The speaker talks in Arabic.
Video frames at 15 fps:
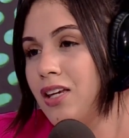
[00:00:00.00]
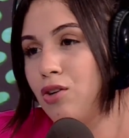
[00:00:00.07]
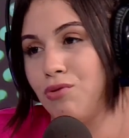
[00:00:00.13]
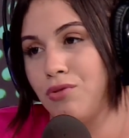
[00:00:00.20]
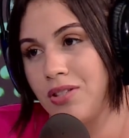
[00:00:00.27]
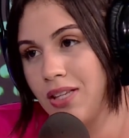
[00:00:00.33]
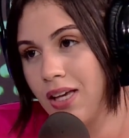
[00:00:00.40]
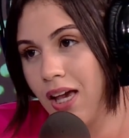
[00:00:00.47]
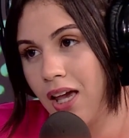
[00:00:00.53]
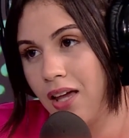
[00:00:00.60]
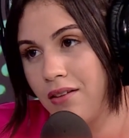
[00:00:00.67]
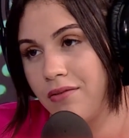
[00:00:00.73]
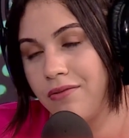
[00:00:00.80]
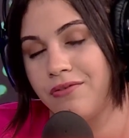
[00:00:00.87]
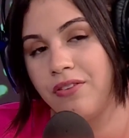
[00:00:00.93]
يكون صغير
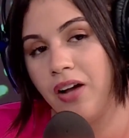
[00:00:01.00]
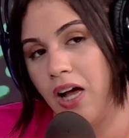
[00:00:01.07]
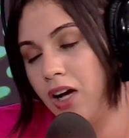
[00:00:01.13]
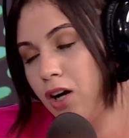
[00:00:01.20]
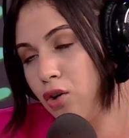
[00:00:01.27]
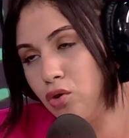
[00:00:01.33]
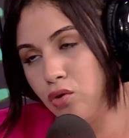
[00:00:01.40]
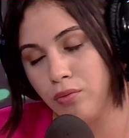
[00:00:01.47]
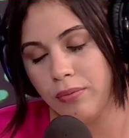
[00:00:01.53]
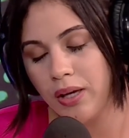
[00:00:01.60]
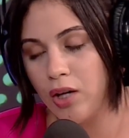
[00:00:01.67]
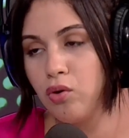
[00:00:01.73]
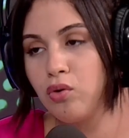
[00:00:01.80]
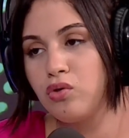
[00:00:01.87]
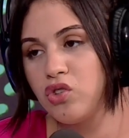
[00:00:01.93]
في عقله ما
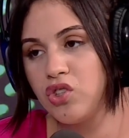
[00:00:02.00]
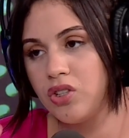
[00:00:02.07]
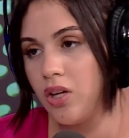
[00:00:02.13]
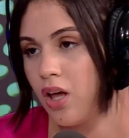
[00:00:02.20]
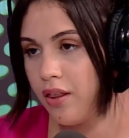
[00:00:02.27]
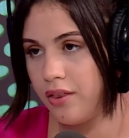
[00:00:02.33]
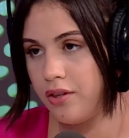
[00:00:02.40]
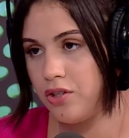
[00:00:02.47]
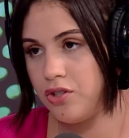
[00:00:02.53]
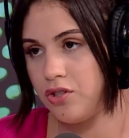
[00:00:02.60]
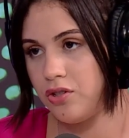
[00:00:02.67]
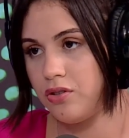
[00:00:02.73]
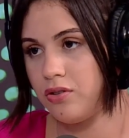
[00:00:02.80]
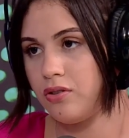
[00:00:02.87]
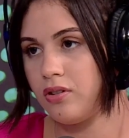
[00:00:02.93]
يكونش ناضج
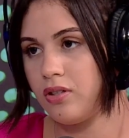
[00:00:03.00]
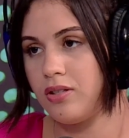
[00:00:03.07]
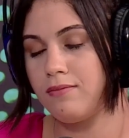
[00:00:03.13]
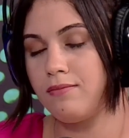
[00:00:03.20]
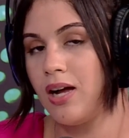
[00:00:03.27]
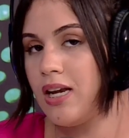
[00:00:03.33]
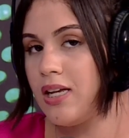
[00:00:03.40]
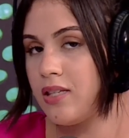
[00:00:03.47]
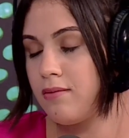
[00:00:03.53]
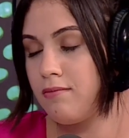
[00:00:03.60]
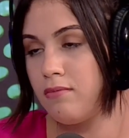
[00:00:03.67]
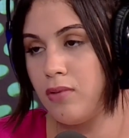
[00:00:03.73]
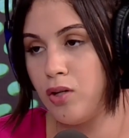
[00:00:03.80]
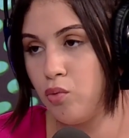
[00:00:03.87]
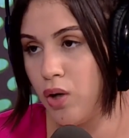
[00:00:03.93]
تسمى
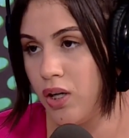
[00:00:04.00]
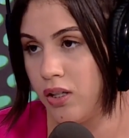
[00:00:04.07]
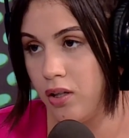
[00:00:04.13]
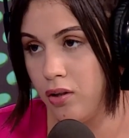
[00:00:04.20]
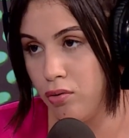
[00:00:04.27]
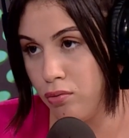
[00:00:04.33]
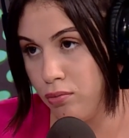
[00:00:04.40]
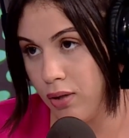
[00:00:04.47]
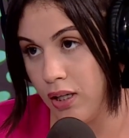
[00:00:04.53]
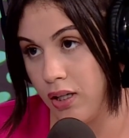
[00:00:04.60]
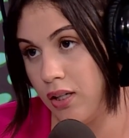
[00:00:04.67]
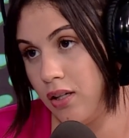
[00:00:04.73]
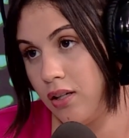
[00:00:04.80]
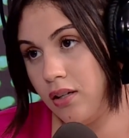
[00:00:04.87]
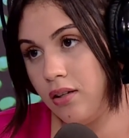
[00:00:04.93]
لازم الوالدين هما
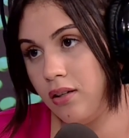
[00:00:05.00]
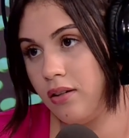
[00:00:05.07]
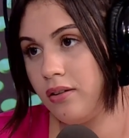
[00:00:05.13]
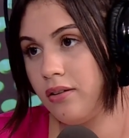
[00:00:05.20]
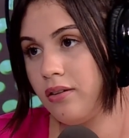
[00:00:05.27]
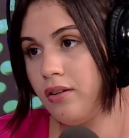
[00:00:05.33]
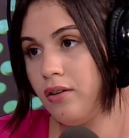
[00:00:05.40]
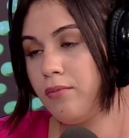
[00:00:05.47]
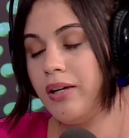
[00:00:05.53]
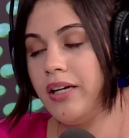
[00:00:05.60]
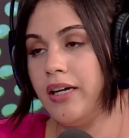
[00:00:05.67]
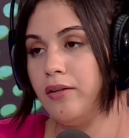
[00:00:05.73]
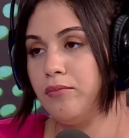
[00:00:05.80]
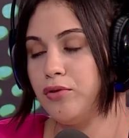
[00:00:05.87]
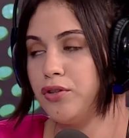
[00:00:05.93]
اللي هما اللي
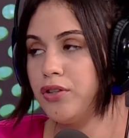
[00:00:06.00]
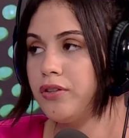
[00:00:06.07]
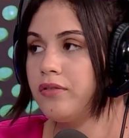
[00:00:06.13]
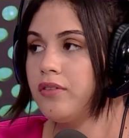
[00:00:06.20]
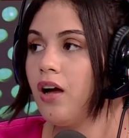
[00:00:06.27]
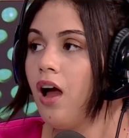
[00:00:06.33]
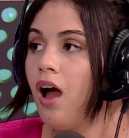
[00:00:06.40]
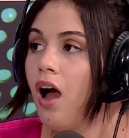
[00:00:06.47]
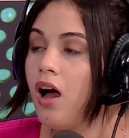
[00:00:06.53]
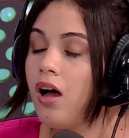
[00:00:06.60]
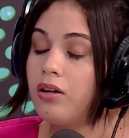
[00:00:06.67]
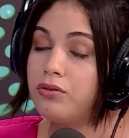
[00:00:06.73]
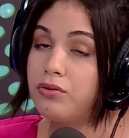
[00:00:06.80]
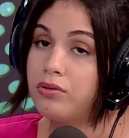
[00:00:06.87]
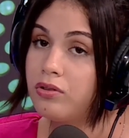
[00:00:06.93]
يعلموك
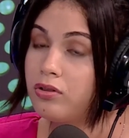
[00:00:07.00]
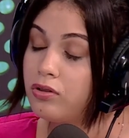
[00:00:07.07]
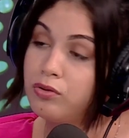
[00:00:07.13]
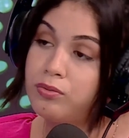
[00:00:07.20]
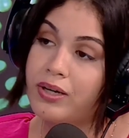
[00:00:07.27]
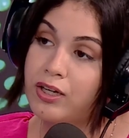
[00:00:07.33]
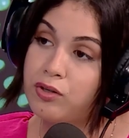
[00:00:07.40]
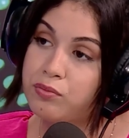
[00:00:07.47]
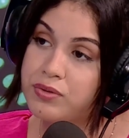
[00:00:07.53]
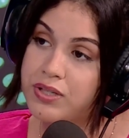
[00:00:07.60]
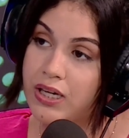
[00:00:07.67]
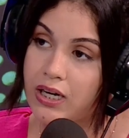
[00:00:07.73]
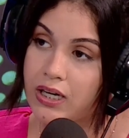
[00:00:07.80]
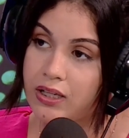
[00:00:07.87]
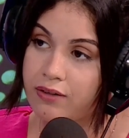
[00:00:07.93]
دونك هما كانوا
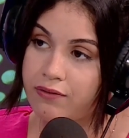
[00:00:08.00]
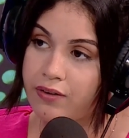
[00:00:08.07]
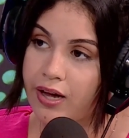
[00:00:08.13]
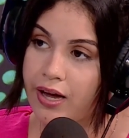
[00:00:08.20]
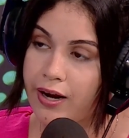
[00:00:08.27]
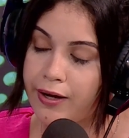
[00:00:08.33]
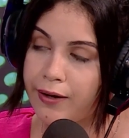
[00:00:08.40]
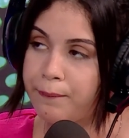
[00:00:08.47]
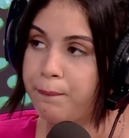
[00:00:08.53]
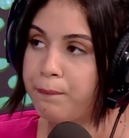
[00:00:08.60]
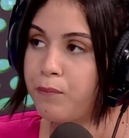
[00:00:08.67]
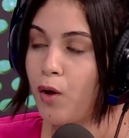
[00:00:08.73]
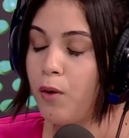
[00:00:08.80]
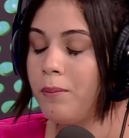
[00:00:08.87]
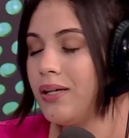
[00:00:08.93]
مزيريني في القرايه
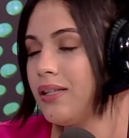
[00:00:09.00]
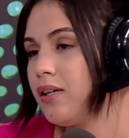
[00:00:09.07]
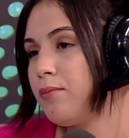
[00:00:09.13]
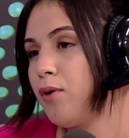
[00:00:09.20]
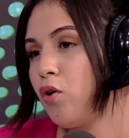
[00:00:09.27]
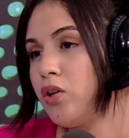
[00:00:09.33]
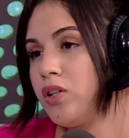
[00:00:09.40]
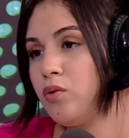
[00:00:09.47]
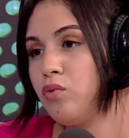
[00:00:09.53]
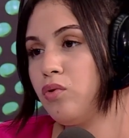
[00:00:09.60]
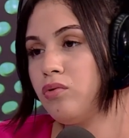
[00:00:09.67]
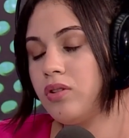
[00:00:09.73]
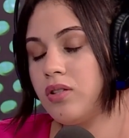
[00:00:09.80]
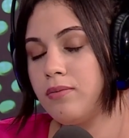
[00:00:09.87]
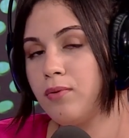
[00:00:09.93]
ومن بعد كيما
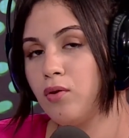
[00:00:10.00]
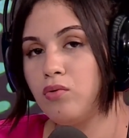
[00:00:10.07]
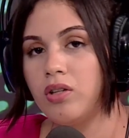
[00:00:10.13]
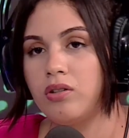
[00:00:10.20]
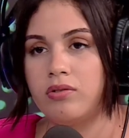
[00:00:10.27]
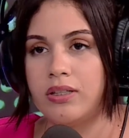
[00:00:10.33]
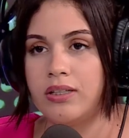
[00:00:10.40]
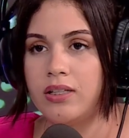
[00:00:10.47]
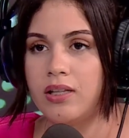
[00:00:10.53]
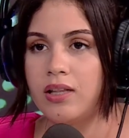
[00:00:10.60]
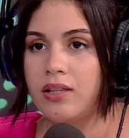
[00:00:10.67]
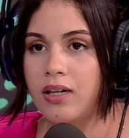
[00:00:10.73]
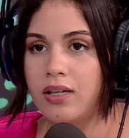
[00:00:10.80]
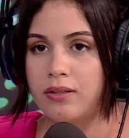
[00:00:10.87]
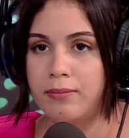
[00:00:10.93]
قلتي تما ولا عندي
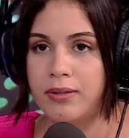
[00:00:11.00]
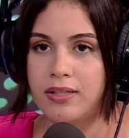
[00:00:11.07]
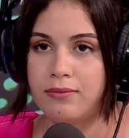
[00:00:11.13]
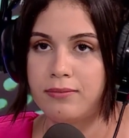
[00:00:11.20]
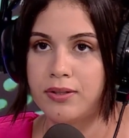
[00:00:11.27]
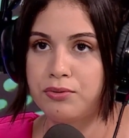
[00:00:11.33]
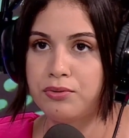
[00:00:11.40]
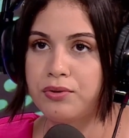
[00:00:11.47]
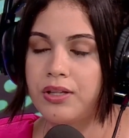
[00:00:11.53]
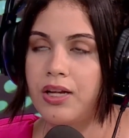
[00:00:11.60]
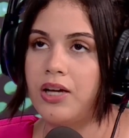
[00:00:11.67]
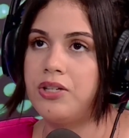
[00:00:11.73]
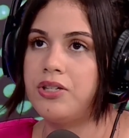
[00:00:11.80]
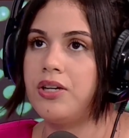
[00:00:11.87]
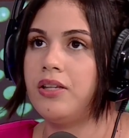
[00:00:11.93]
ثلاث خدمات تما
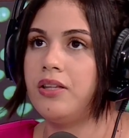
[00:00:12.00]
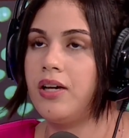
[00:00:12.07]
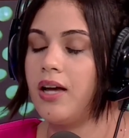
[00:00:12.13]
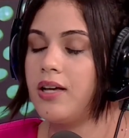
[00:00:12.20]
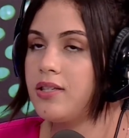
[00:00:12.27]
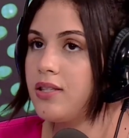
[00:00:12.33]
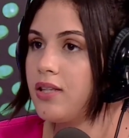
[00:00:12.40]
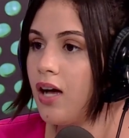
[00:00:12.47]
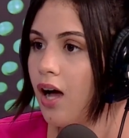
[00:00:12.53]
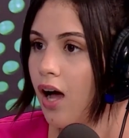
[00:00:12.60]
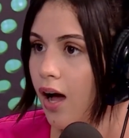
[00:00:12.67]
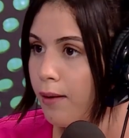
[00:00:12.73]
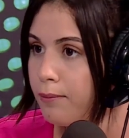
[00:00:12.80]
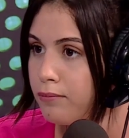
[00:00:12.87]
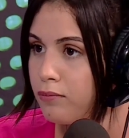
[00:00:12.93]
تورناج عندك
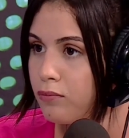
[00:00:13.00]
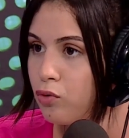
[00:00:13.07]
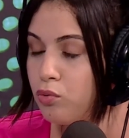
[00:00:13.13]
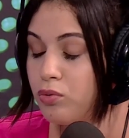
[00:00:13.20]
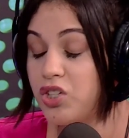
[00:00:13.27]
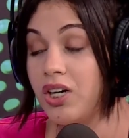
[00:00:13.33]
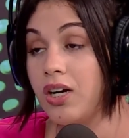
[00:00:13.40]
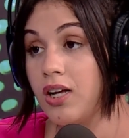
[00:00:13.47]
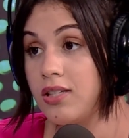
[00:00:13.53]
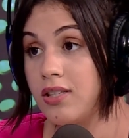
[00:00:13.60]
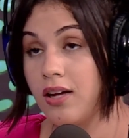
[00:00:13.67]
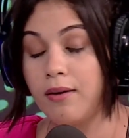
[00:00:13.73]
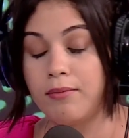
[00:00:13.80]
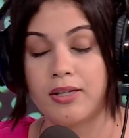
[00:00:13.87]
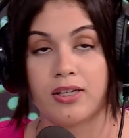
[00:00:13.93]
انستغرام وماشي غير
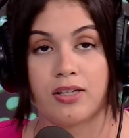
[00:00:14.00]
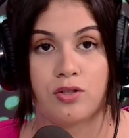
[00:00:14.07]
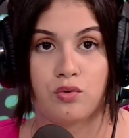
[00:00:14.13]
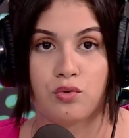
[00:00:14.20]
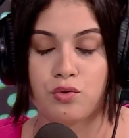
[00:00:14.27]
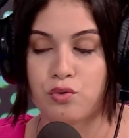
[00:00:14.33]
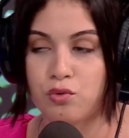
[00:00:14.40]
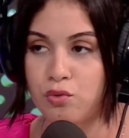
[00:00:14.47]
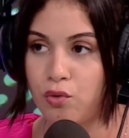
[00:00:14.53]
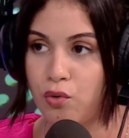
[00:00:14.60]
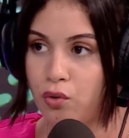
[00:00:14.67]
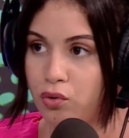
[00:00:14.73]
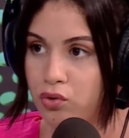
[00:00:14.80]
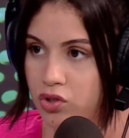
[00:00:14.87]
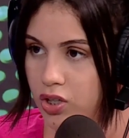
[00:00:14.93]
انستغرام لي ريزو سوسيو
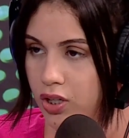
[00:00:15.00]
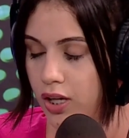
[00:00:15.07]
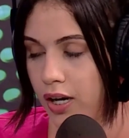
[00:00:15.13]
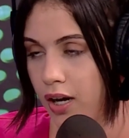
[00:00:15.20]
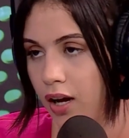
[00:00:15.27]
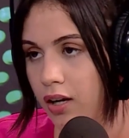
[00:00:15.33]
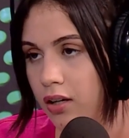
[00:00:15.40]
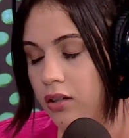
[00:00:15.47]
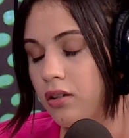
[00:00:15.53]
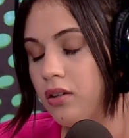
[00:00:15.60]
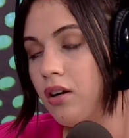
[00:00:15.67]
اون جينيرال